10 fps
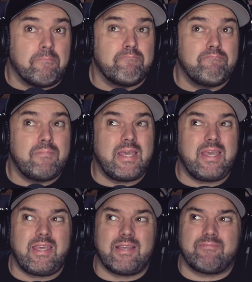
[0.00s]

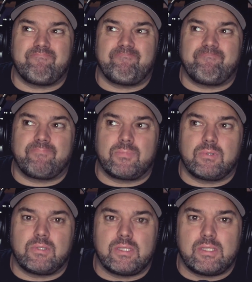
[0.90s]
Mais
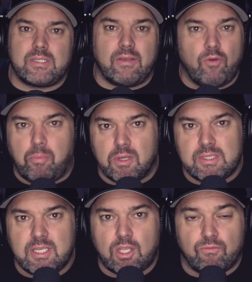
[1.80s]
ça ne veut pas
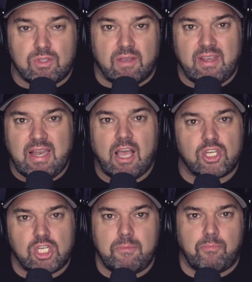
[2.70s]
dire que vous avez
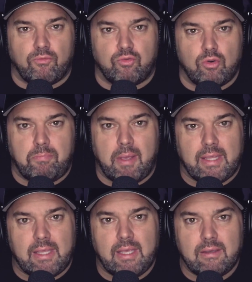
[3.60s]
l'argent pour vous le
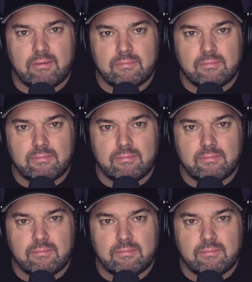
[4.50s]
payer.